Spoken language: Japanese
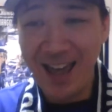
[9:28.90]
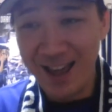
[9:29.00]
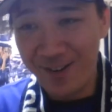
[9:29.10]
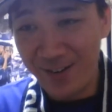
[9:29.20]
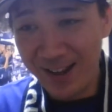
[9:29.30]

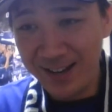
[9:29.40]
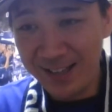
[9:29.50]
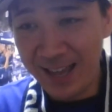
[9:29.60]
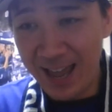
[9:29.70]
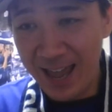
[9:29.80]
これに
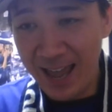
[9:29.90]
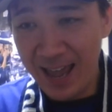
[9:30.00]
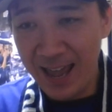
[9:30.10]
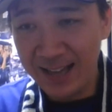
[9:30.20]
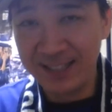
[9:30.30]
て、
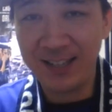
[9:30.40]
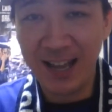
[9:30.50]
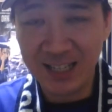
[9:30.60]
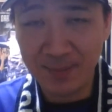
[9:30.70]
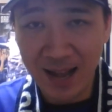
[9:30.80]
失
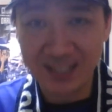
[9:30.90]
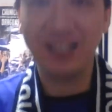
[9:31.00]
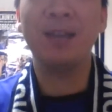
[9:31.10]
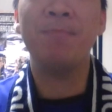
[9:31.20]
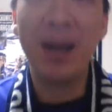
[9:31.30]
礼します。
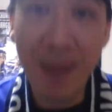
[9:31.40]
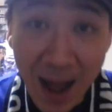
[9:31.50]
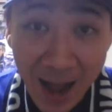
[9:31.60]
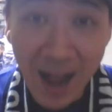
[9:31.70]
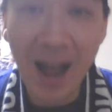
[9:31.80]

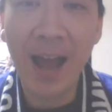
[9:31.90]
バイバー